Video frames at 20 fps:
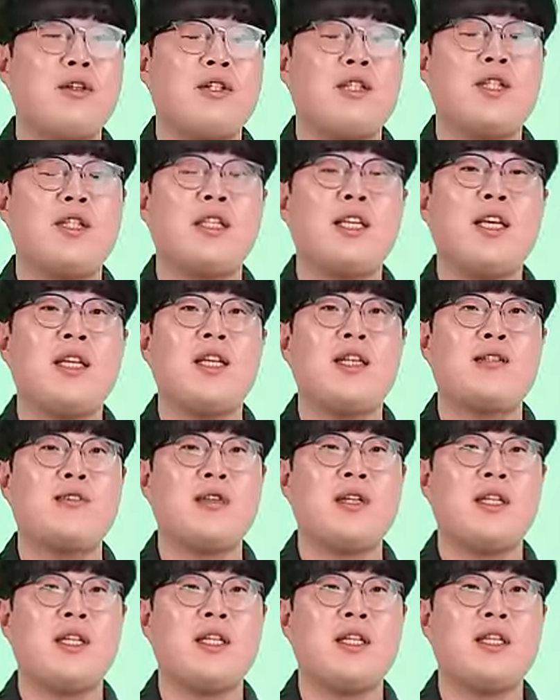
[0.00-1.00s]
언제든 기댈 수
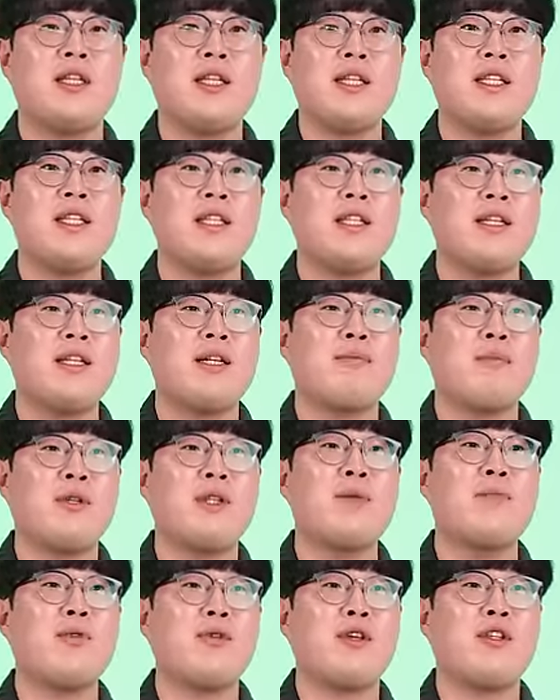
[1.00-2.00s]
있는 든든한
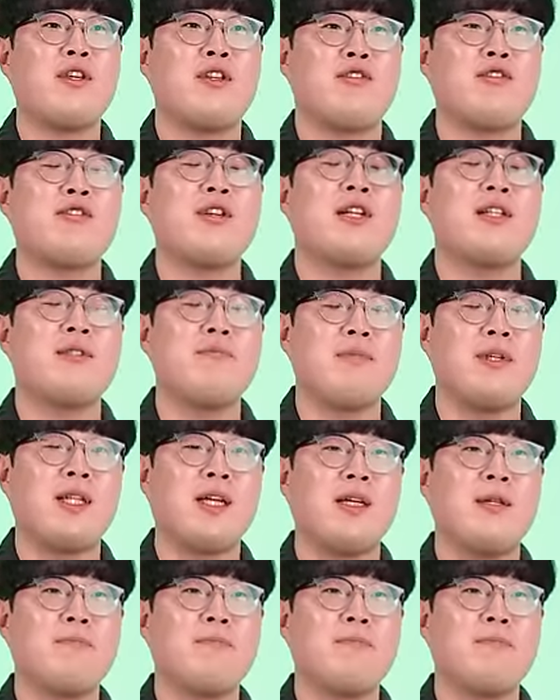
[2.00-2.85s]
버팀목이 되어줄 것 같습니다.